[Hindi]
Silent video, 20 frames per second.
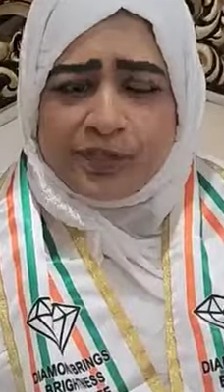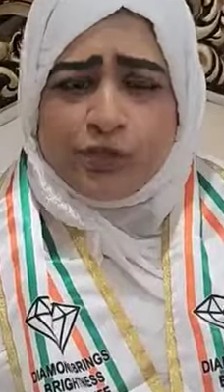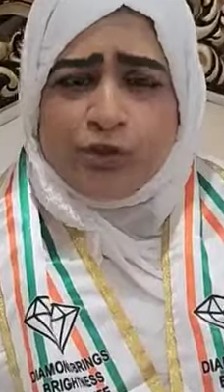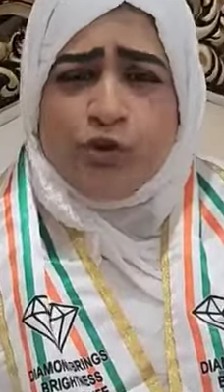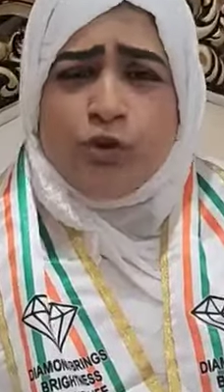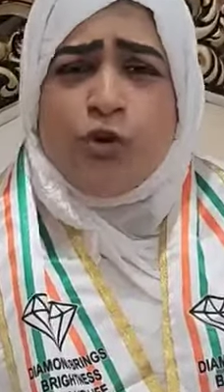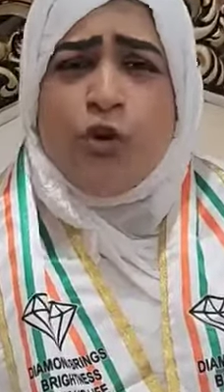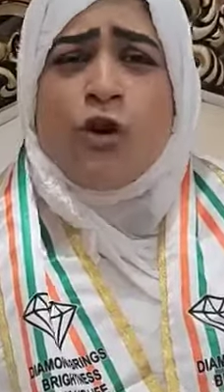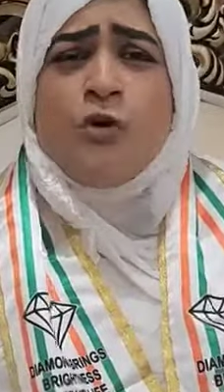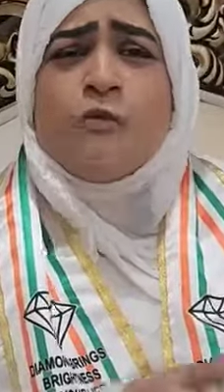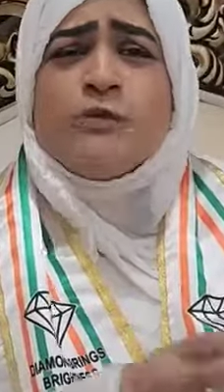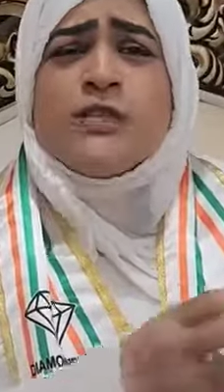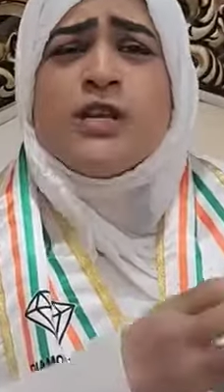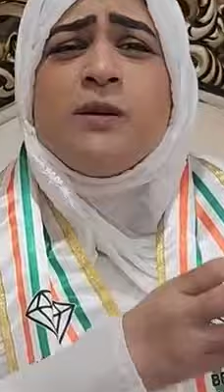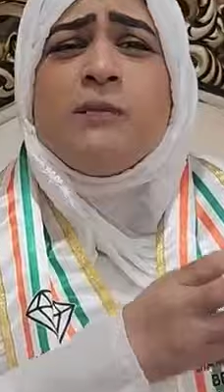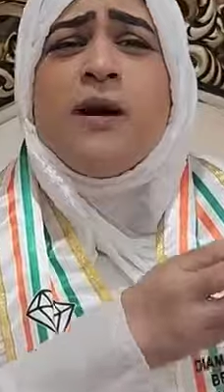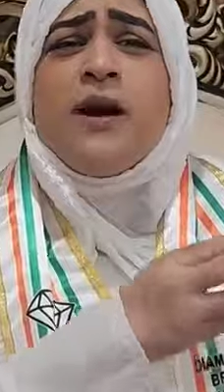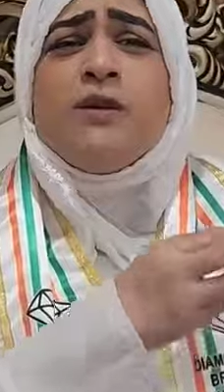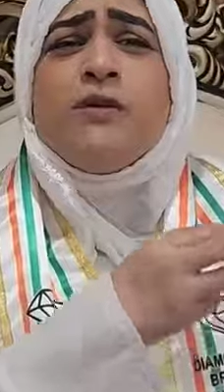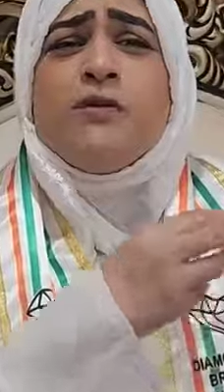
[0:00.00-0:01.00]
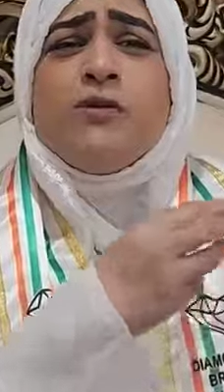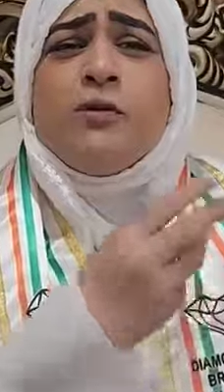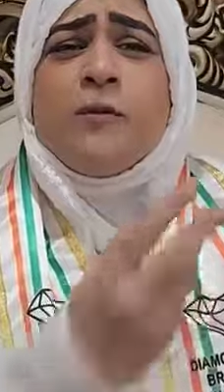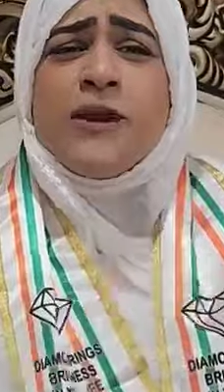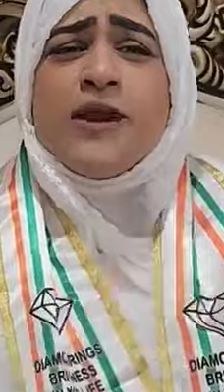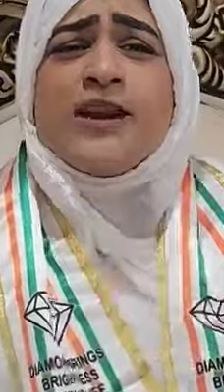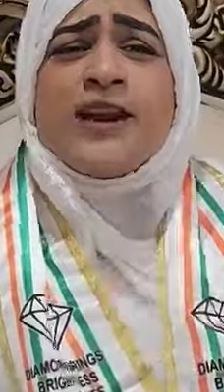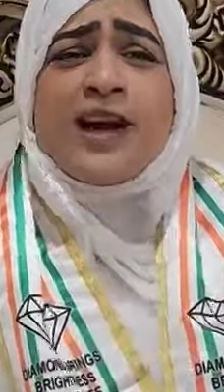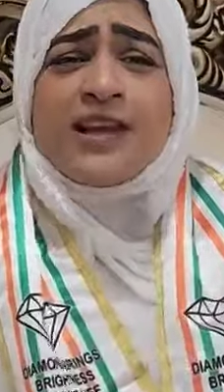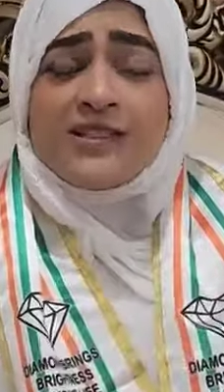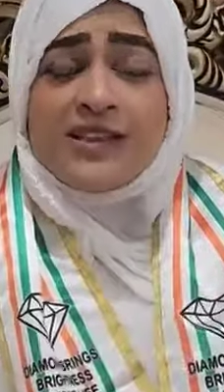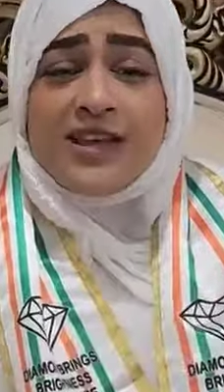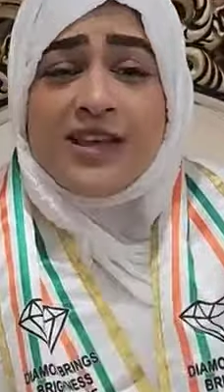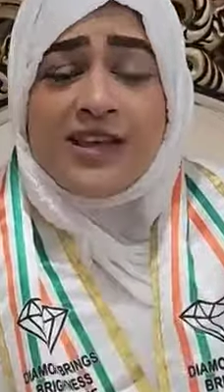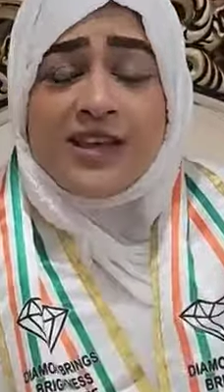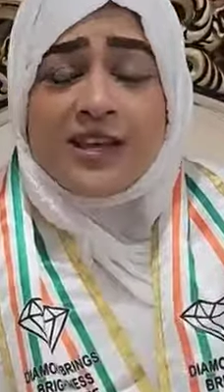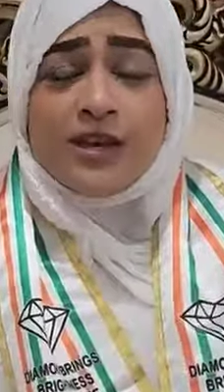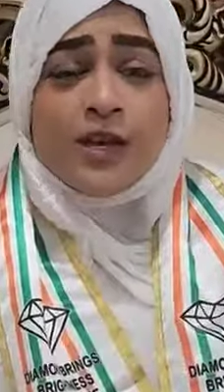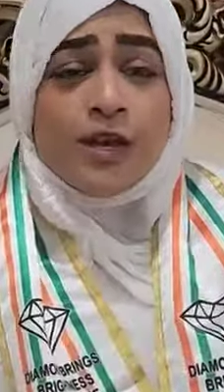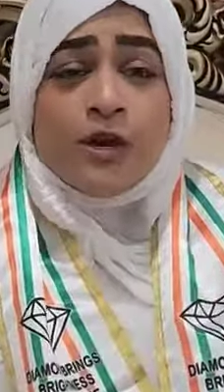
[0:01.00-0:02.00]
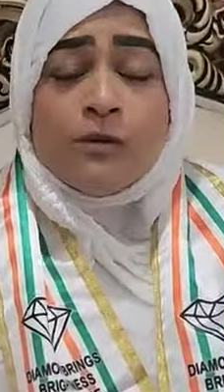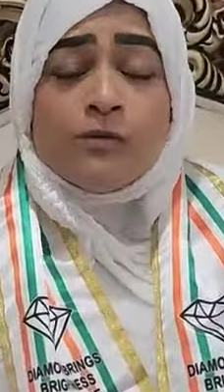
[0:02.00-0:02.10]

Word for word: जो लोग मुसलमानों को बहकाते ही